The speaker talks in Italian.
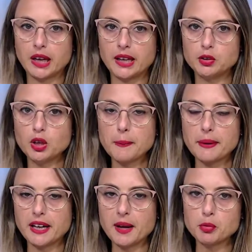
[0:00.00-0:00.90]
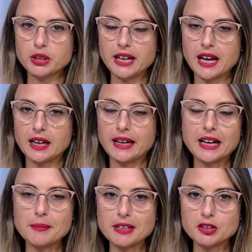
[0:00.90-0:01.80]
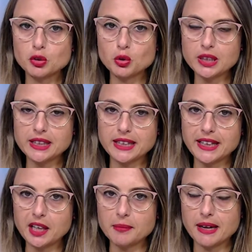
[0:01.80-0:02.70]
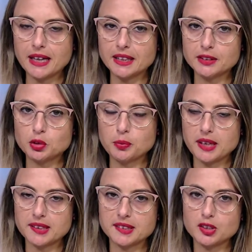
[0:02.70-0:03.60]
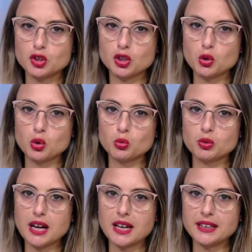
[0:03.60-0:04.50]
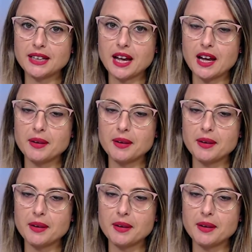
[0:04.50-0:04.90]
Ed ora parliamo della cremazione degli animali domestici con una idea